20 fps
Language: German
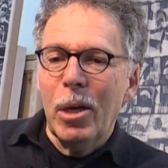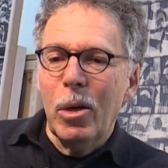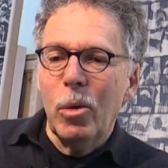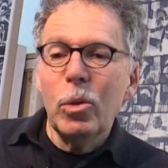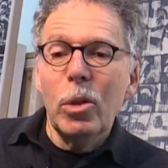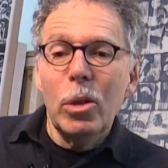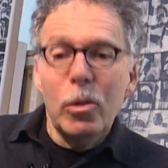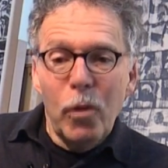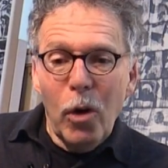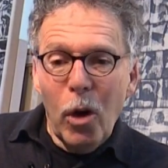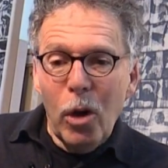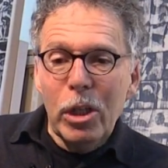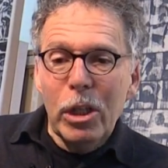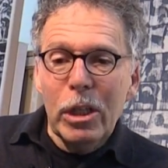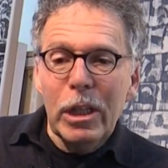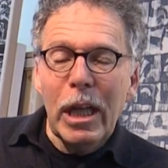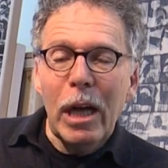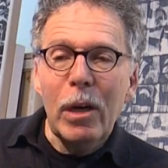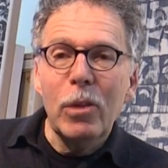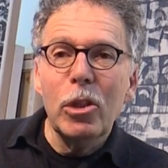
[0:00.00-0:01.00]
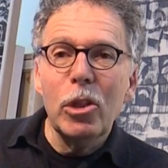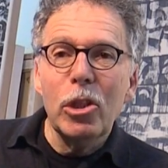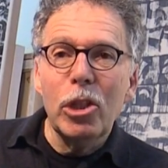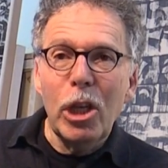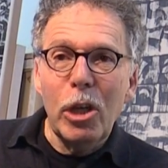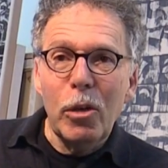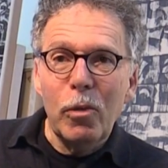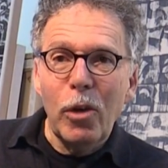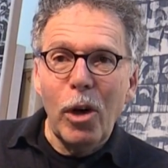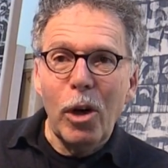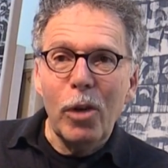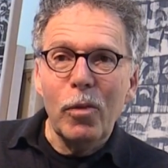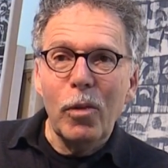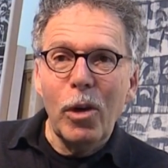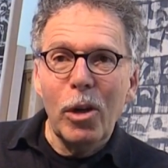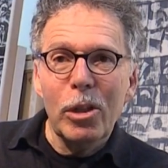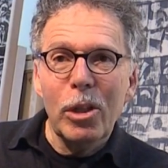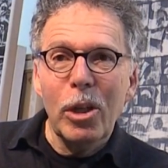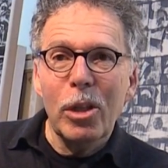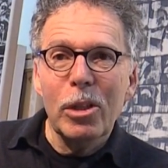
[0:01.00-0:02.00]
Und vor allen Dingen auch das Skifahren
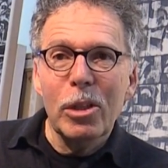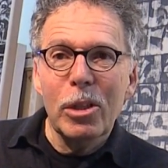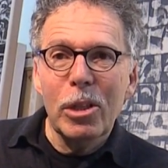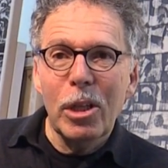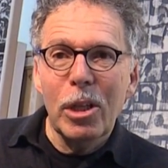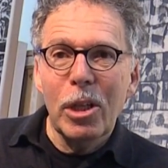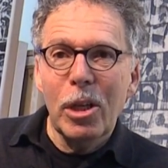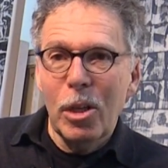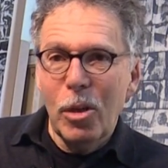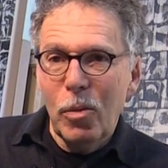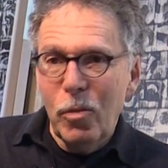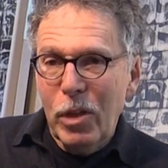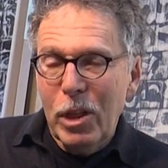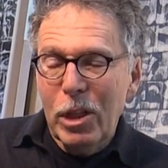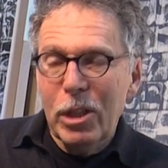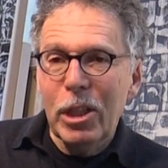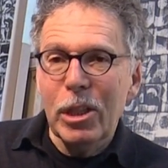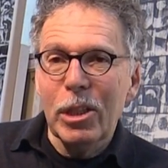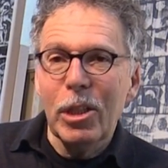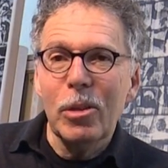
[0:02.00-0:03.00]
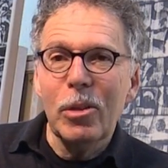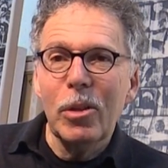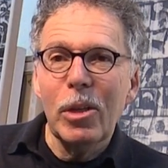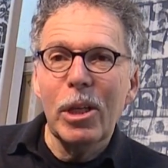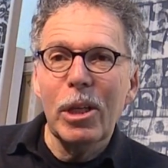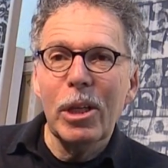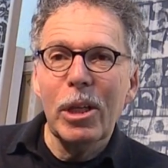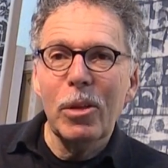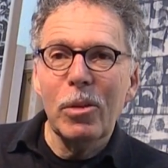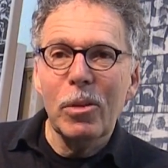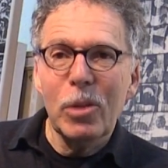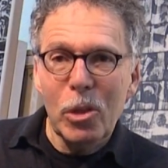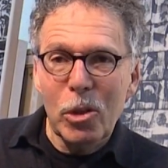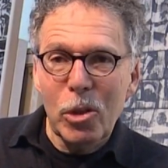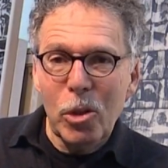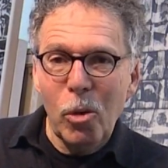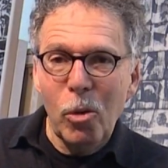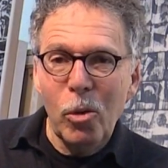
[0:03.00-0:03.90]
war das äh, im Winter natürlich und das